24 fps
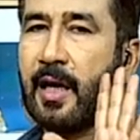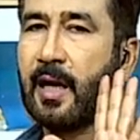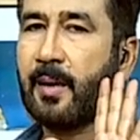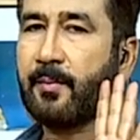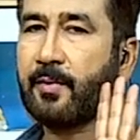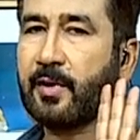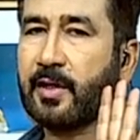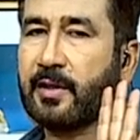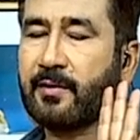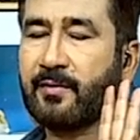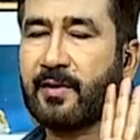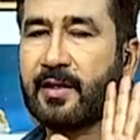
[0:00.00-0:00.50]

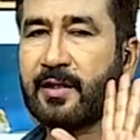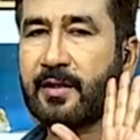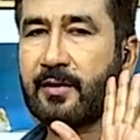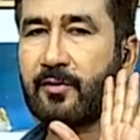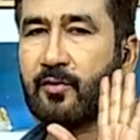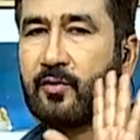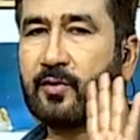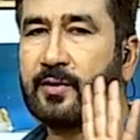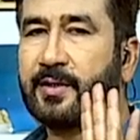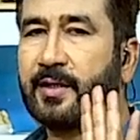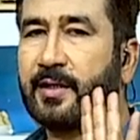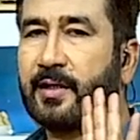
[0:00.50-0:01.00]
आप कटवाते हैं
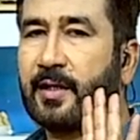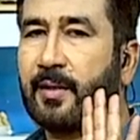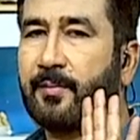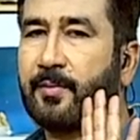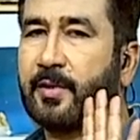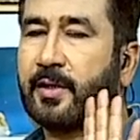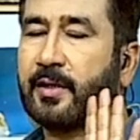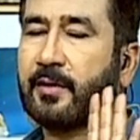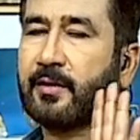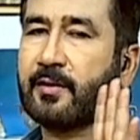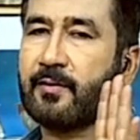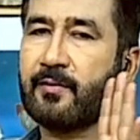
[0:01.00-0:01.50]
उस तरह
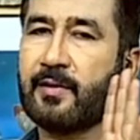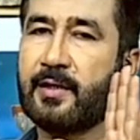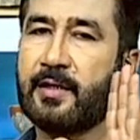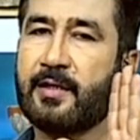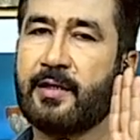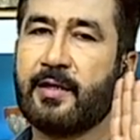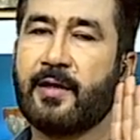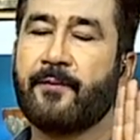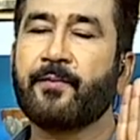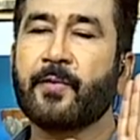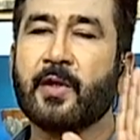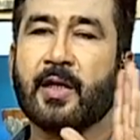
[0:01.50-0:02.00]
आपने
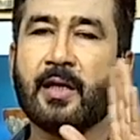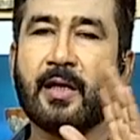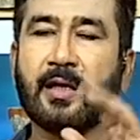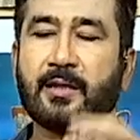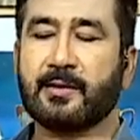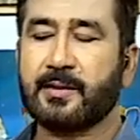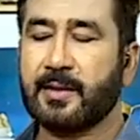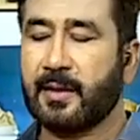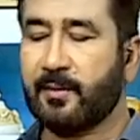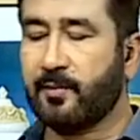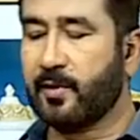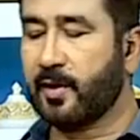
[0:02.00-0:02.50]
कटवानी है
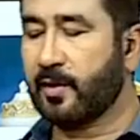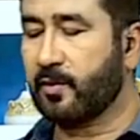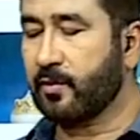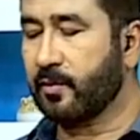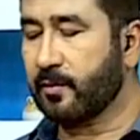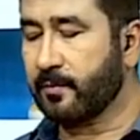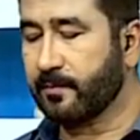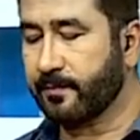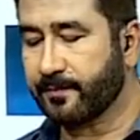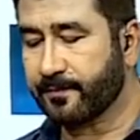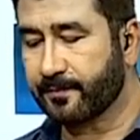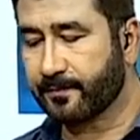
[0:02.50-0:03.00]
असल
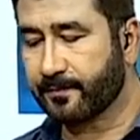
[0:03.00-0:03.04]
वालेकुम